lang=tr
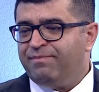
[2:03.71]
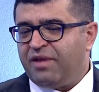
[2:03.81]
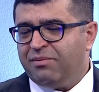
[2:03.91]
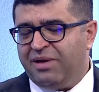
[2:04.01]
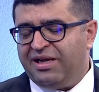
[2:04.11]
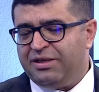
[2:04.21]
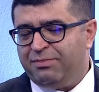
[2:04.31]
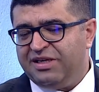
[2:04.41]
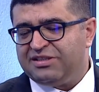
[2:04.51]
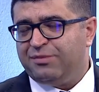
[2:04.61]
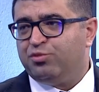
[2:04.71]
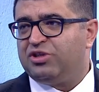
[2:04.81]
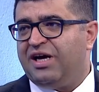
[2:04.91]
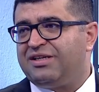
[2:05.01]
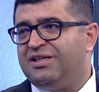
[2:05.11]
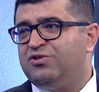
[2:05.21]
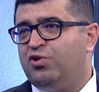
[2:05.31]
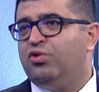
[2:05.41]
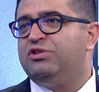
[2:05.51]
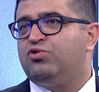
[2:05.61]
Belki piyasa bu saatten sonra
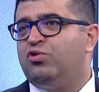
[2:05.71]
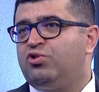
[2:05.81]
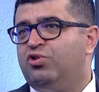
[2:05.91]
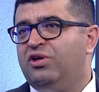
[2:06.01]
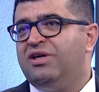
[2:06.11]
o iskontoyu